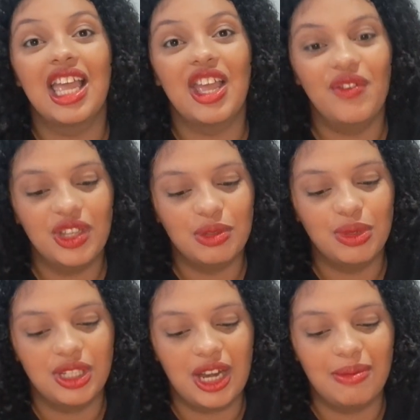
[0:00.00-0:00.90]
eu quis
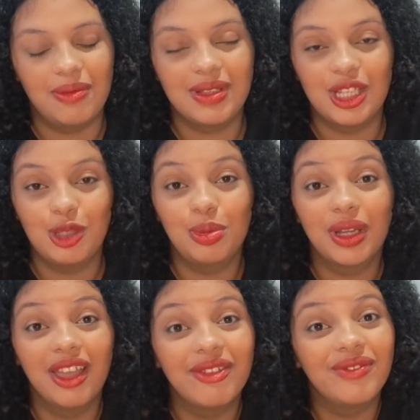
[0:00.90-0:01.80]
mostrar ele pra vocês
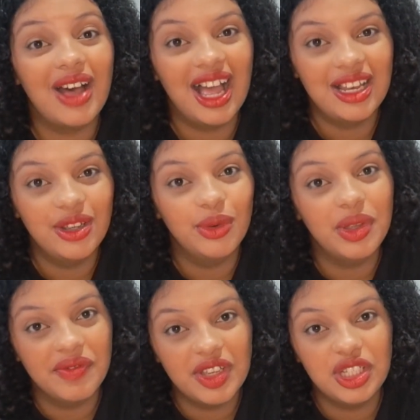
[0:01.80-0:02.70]
porque vale o
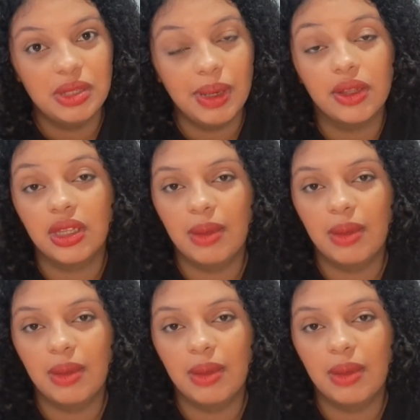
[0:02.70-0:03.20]
investimento.